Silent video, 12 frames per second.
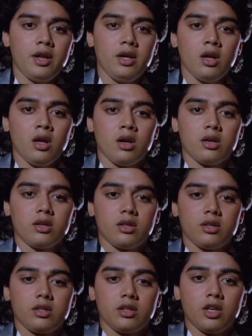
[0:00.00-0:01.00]
अरे
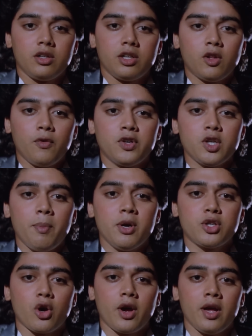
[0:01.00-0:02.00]
ये तो फिर से
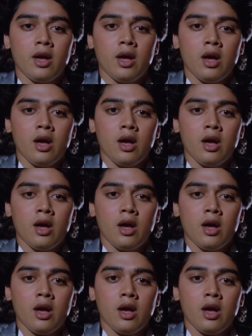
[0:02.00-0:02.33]
बेहोश हो गई